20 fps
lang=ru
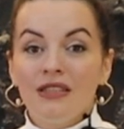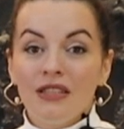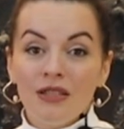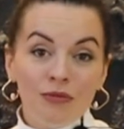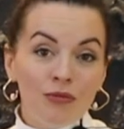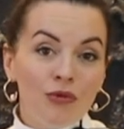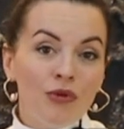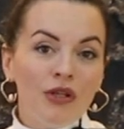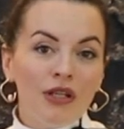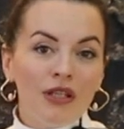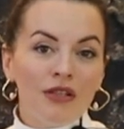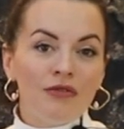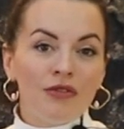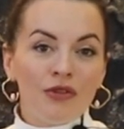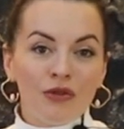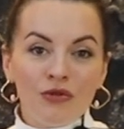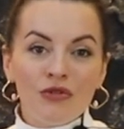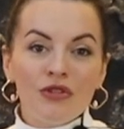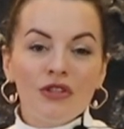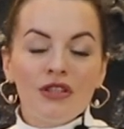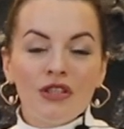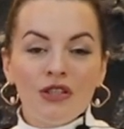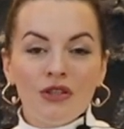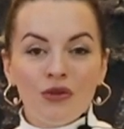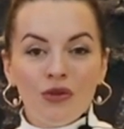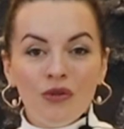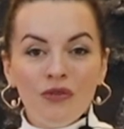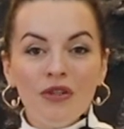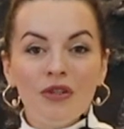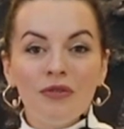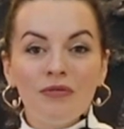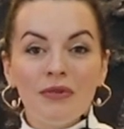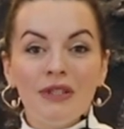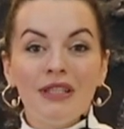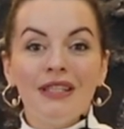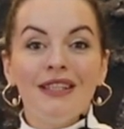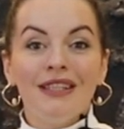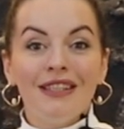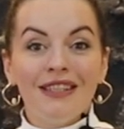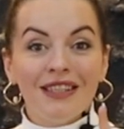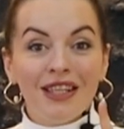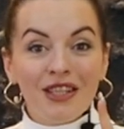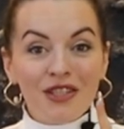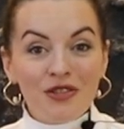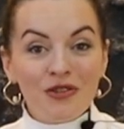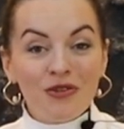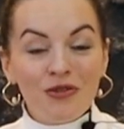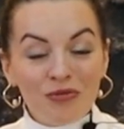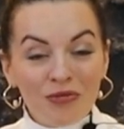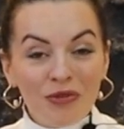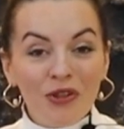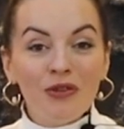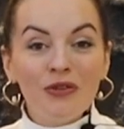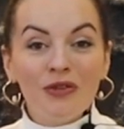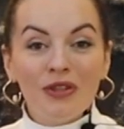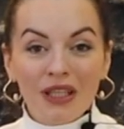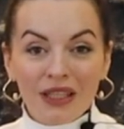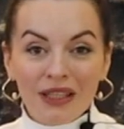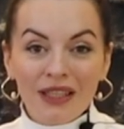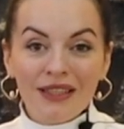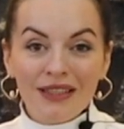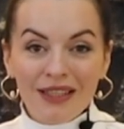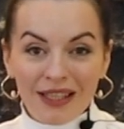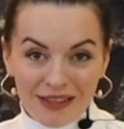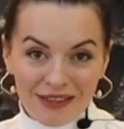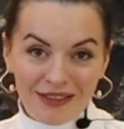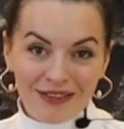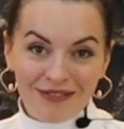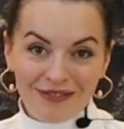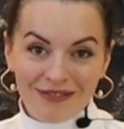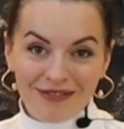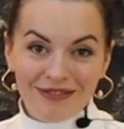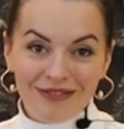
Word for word: Тем более, вернусь к тренировкам, и я же умею голодать.